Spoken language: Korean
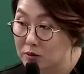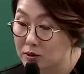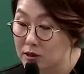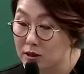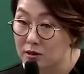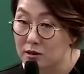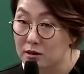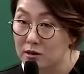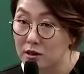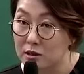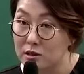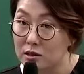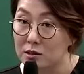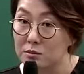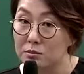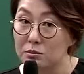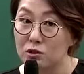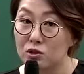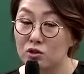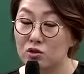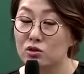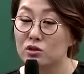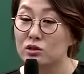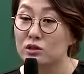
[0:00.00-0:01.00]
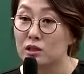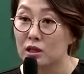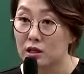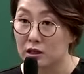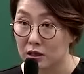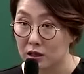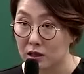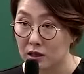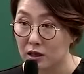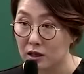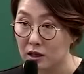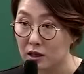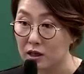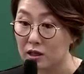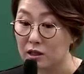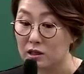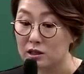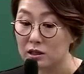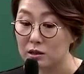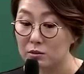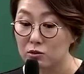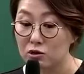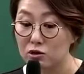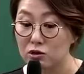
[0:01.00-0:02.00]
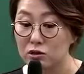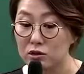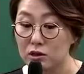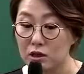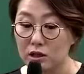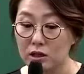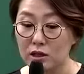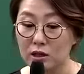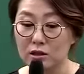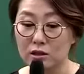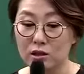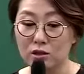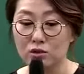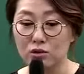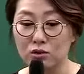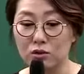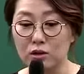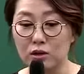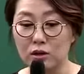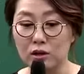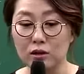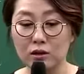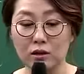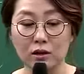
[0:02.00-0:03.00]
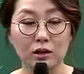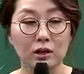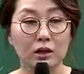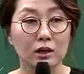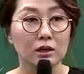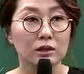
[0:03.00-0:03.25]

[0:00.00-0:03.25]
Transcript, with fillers: 옆에다 쓰세요. 십육 세기 십육 세기라는 게 중요해요.